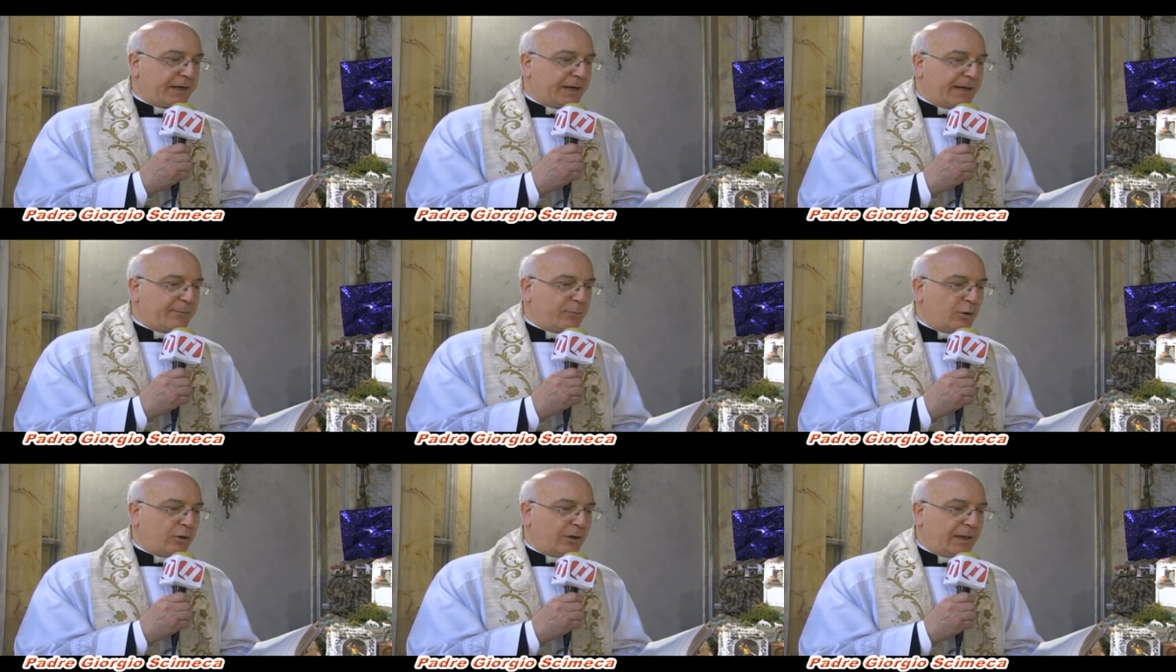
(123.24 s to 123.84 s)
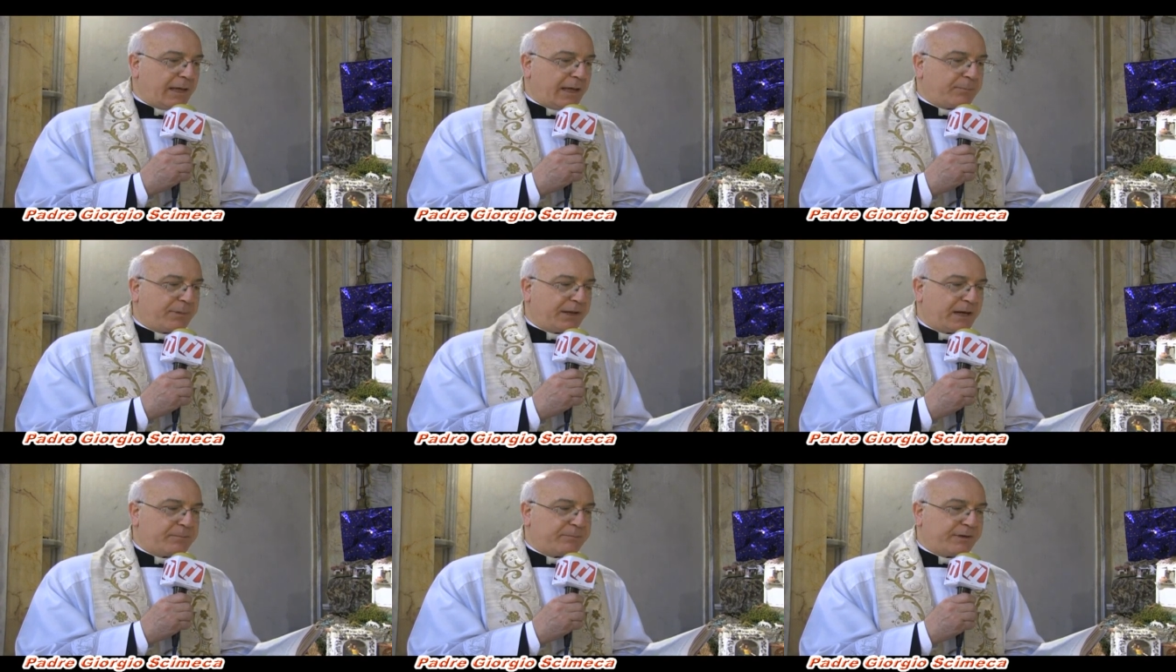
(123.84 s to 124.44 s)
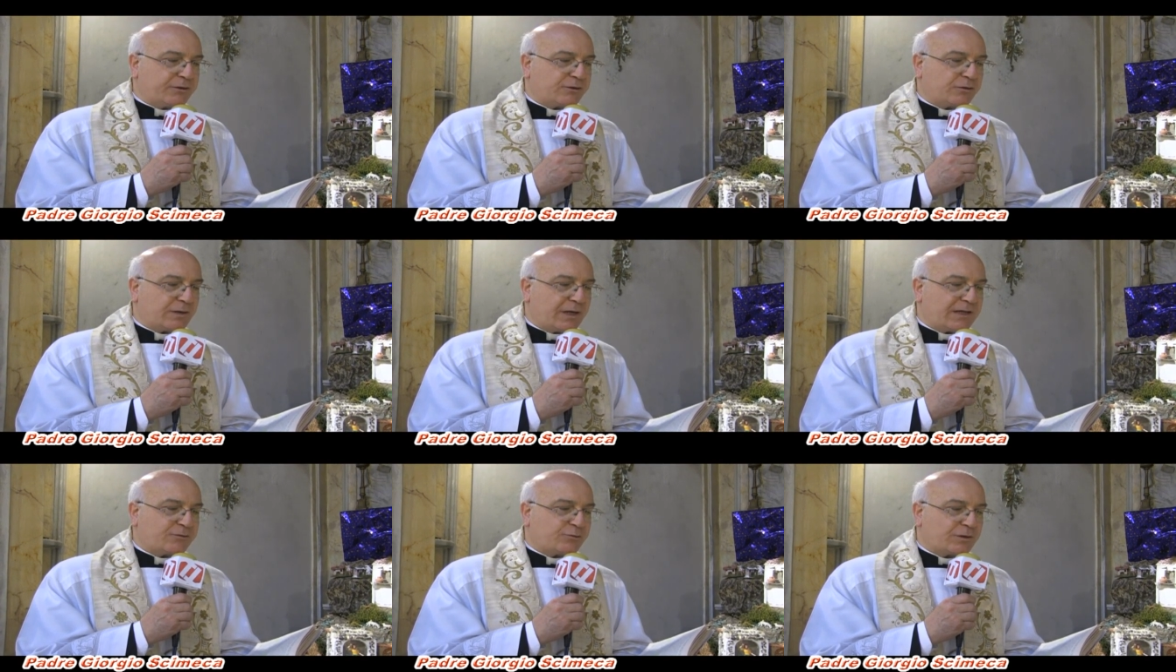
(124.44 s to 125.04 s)
per la mole e per il peso
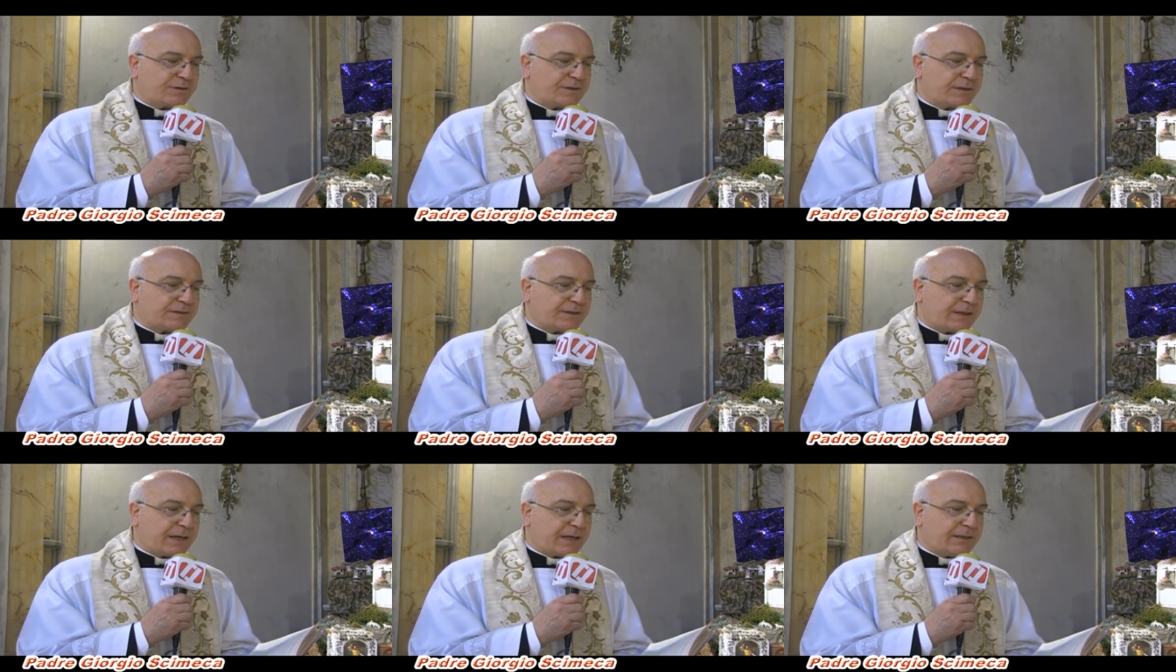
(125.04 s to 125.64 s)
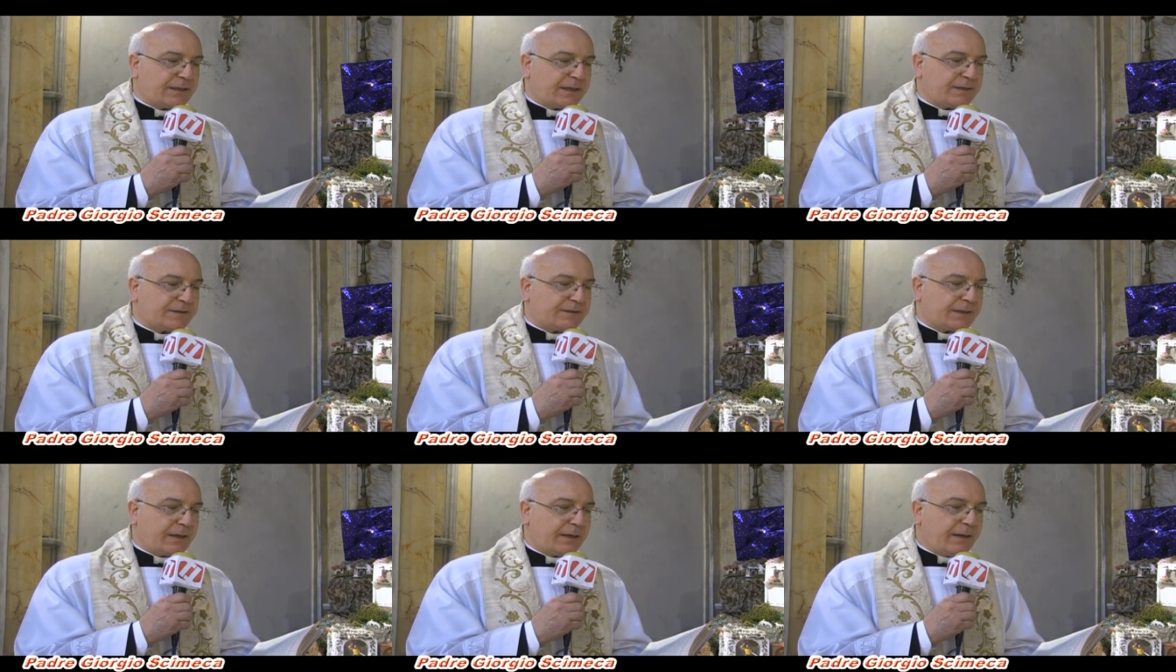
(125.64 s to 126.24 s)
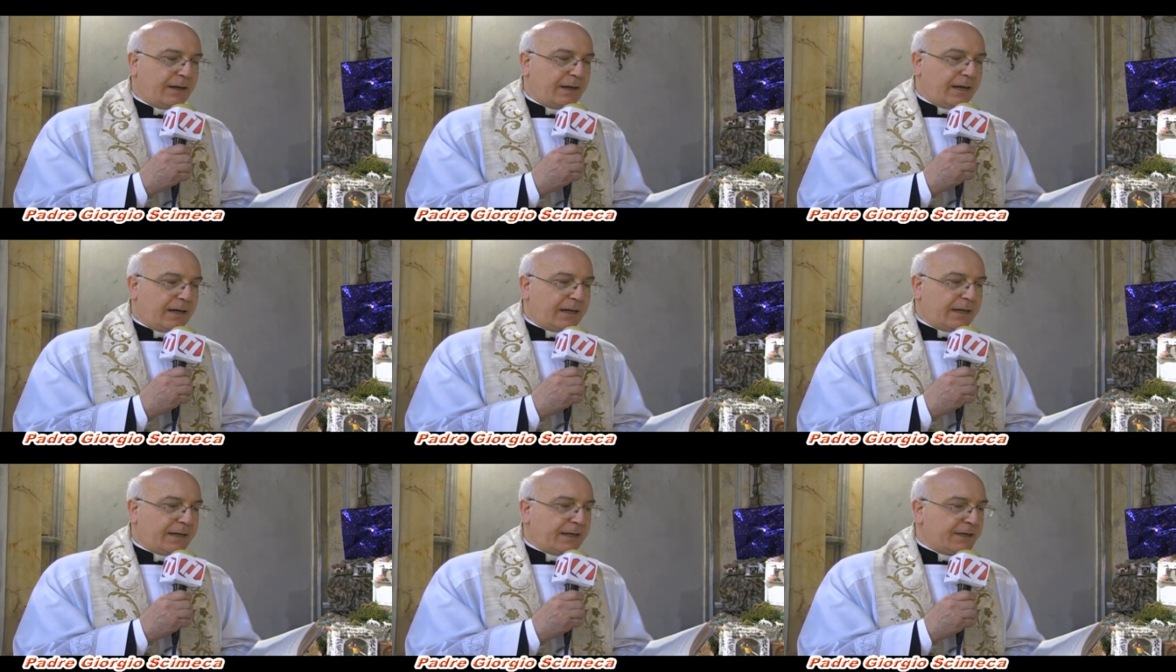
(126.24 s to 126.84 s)
della sua stessa grandezza,
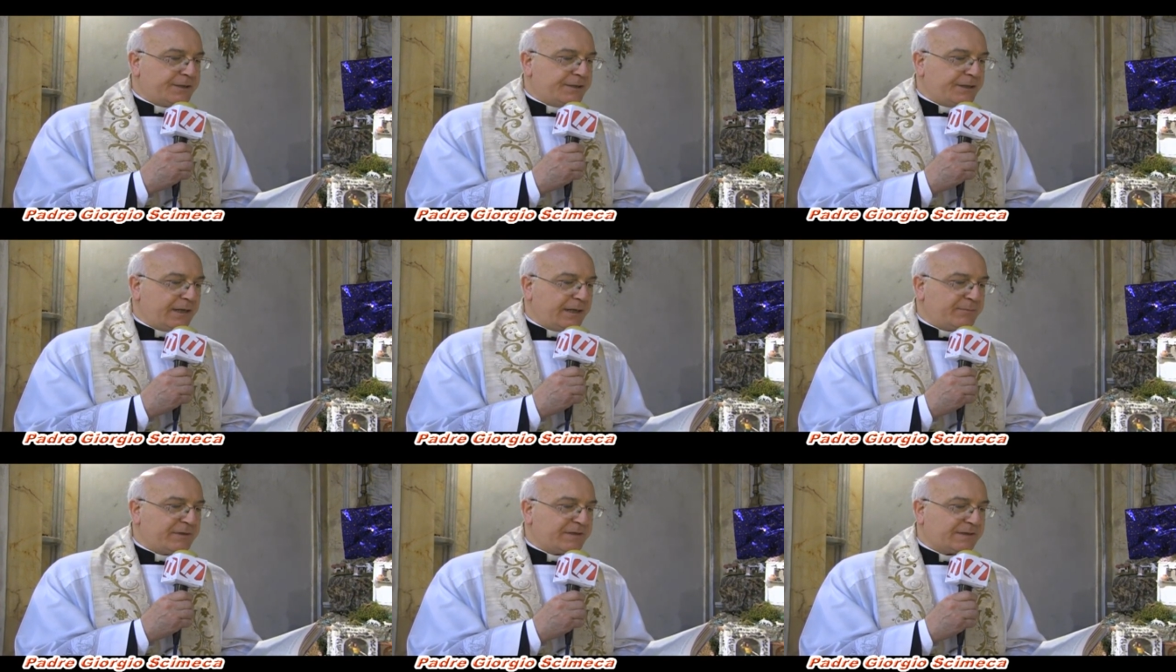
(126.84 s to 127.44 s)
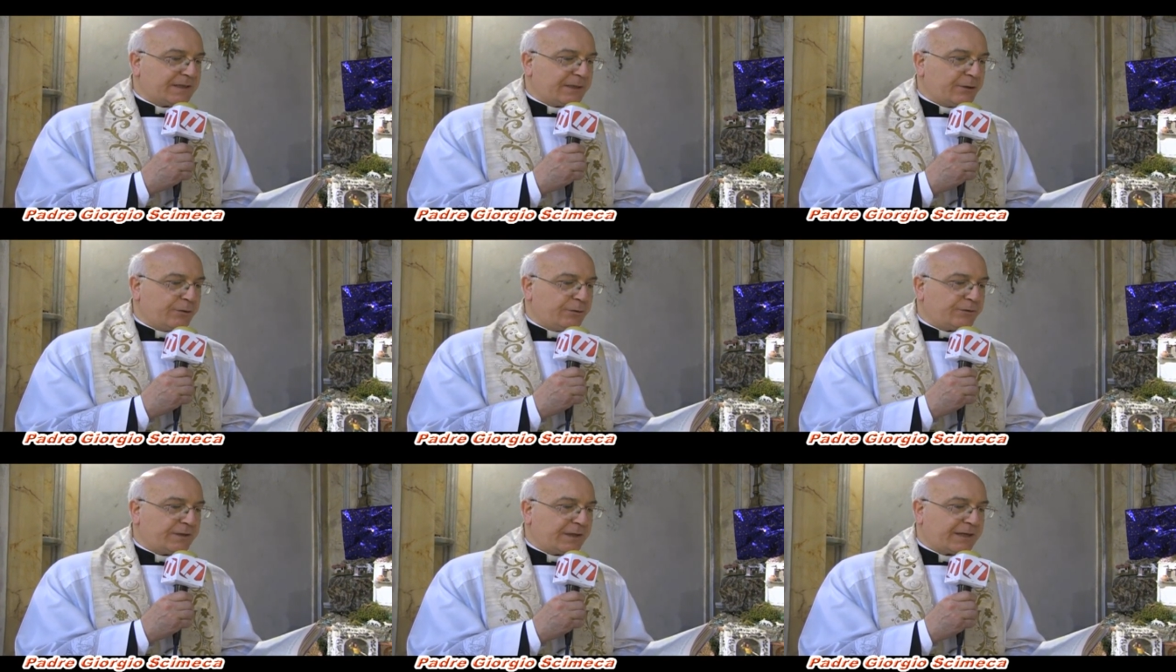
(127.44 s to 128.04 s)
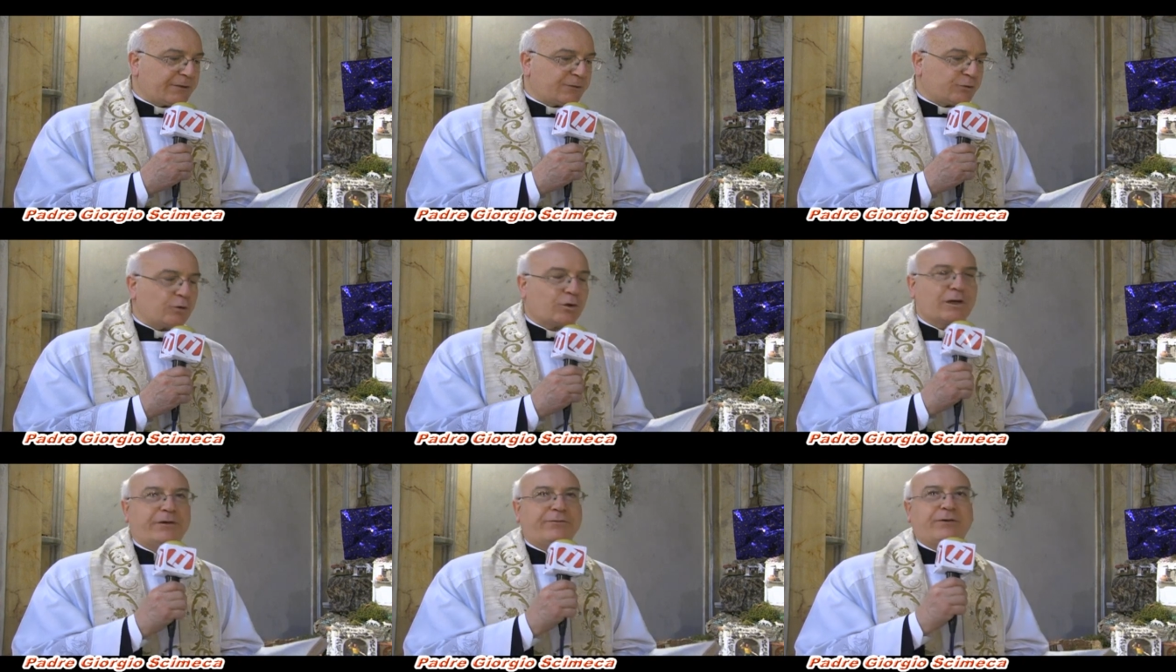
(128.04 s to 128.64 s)
l'energia misteriosa che
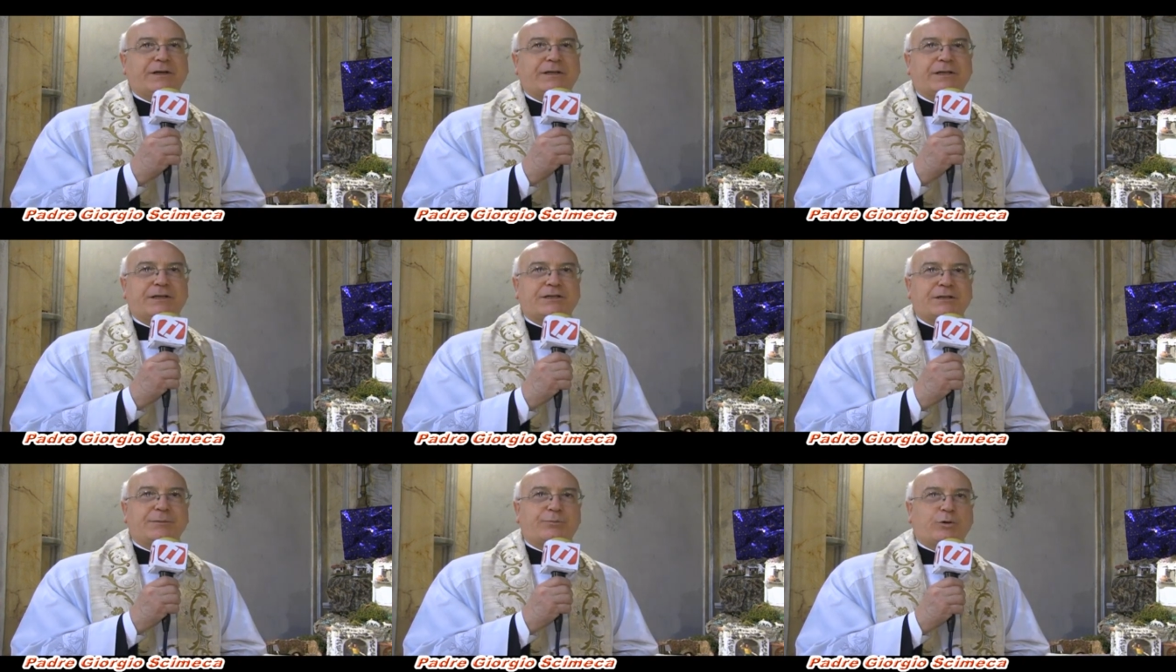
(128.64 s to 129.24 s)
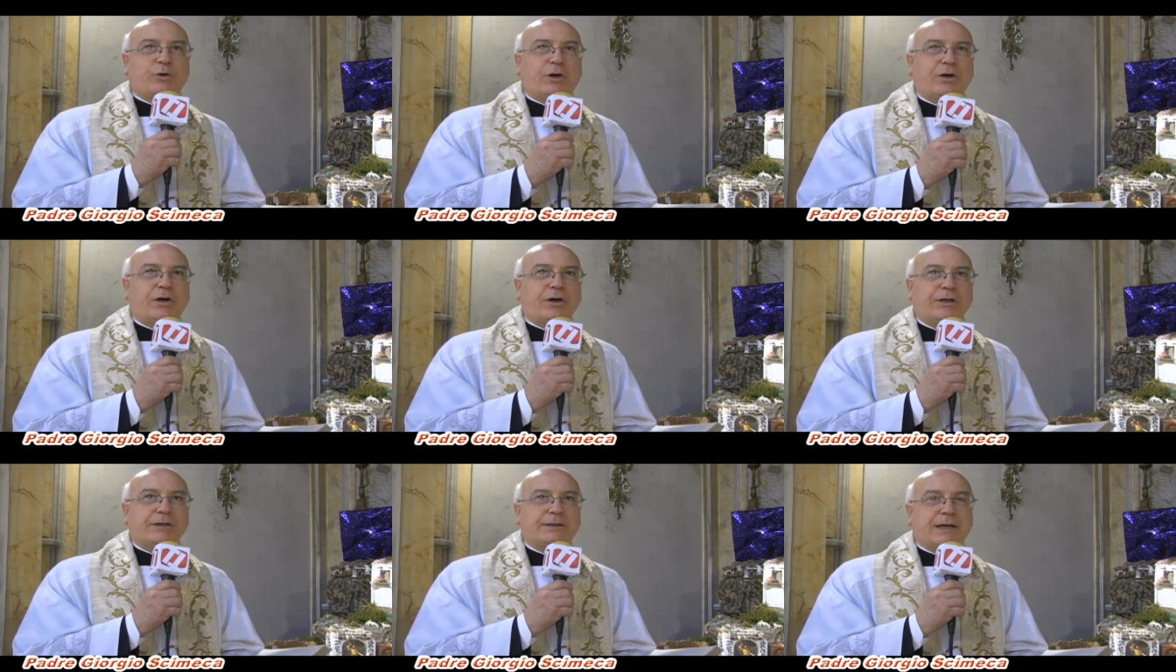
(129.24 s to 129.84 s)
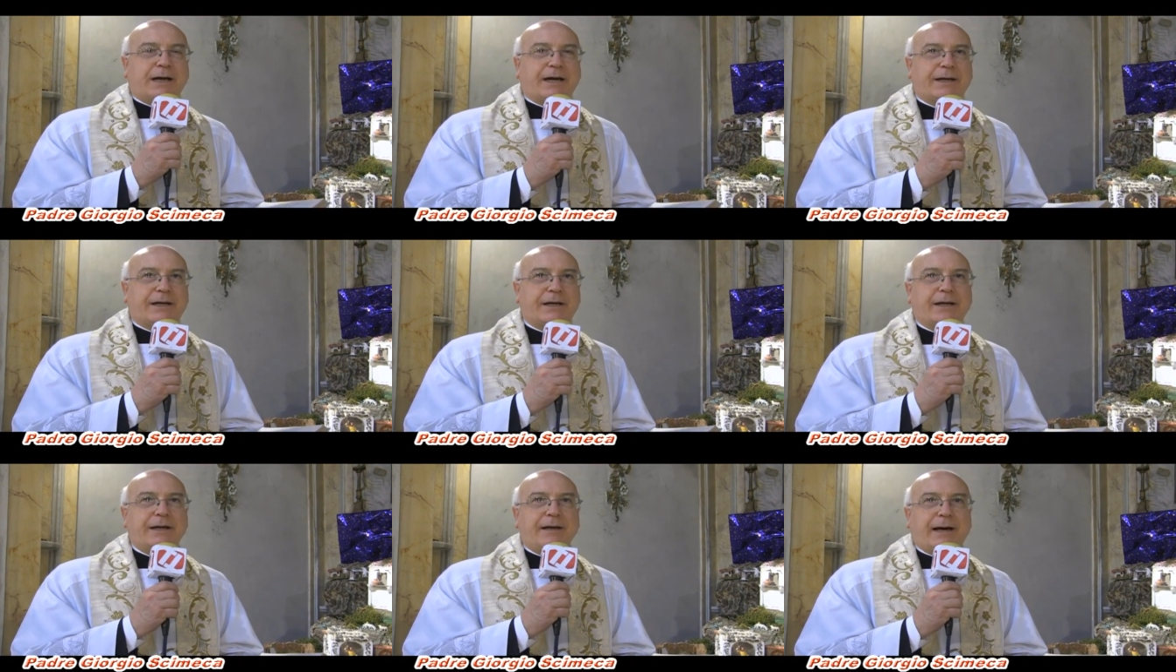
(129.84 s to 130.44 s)
solo la fede ci può
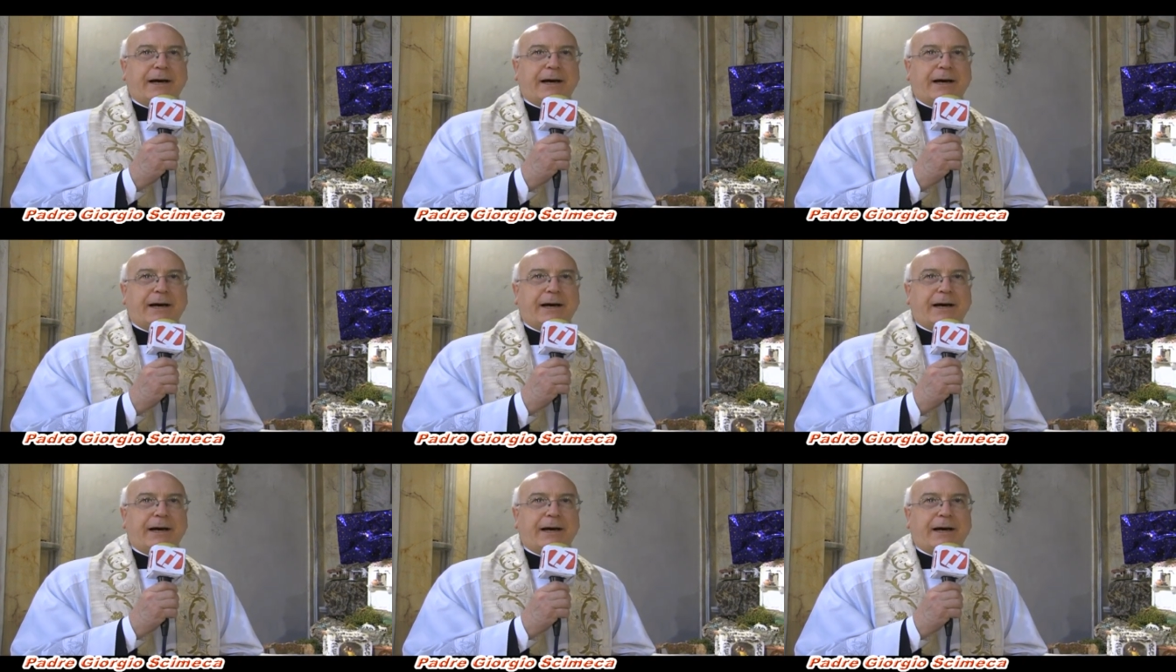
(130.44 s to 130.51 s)
dare.